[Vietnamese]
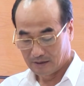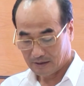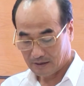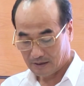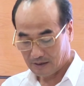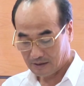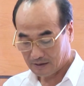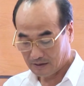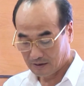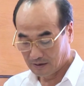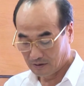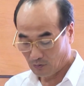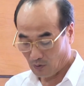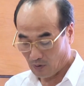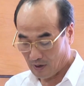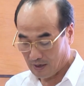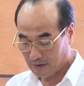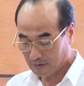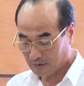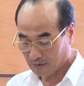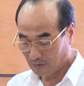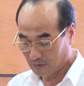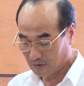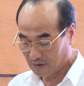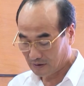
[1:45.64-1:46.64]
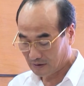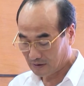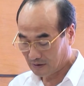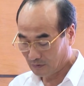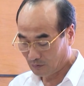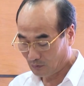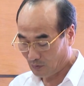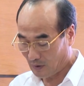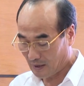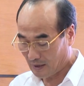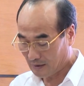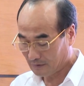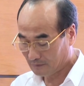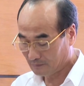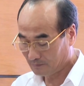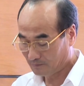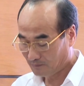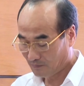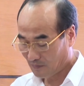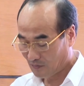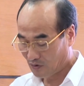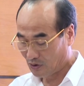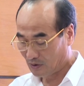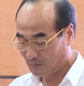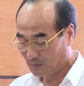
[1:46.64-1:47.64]
các cơ quan tổ chức liên quan
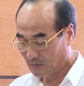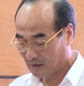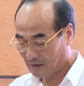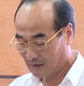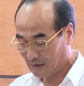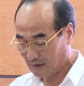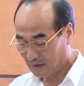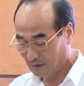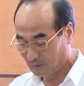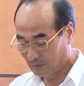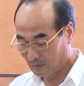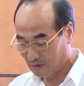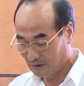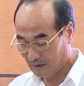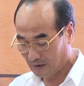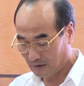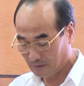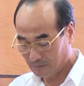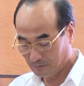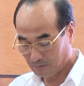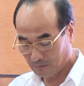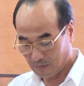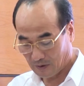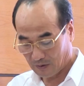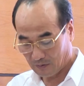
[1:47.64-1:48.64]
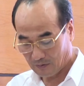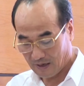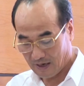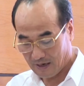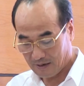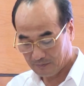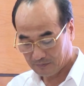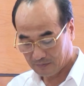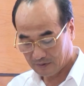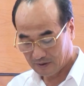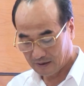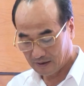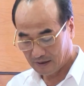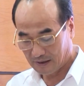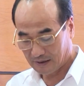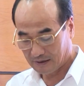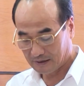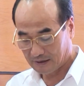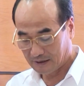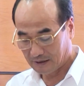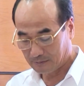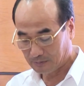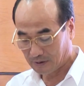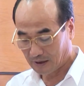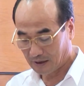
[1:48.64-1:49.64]
chuẩn bị các điều kiện bảo đảm thi
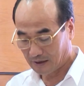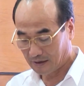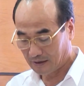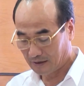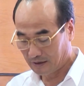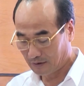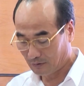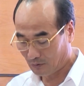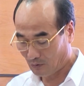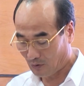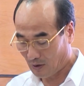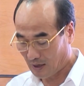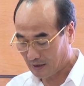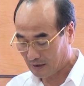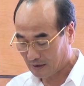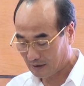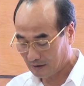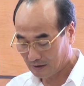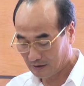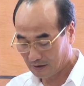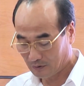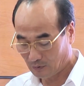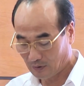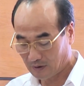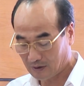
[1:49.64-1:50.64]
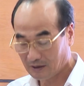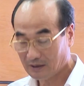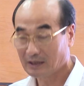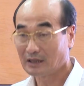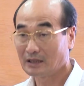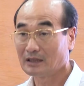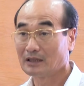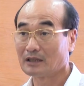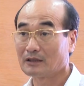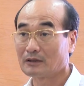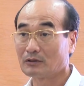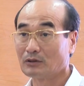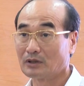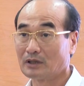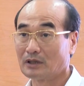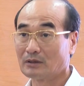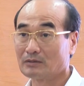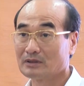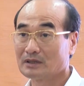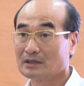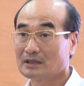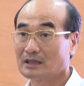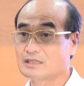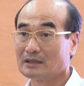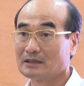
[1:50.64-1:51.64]
hành kịp thời hiệu quả các nghị quyết đã được Hội đồng
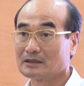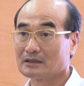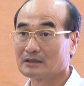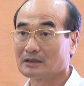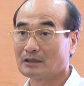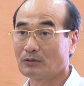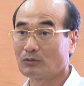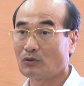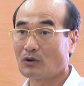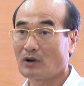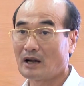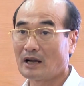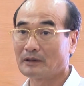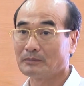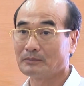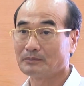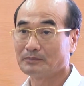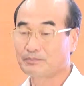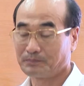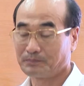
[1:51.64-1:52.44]
nhân tỉnh thông qua